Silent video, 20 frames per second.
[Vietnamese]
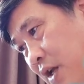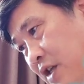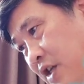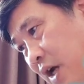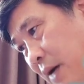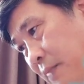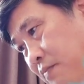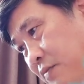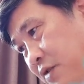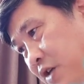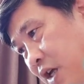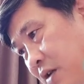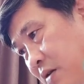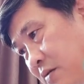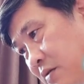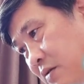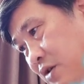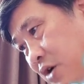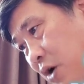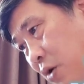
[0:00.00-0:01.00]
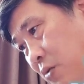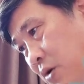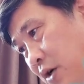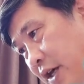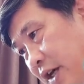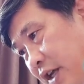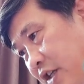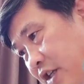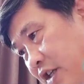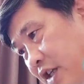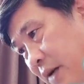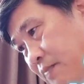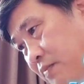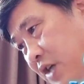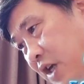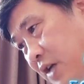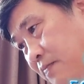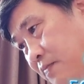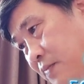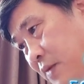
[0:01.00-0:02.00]
dẫm chết cũng liền dẫm
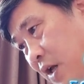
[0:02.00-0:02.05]
chết,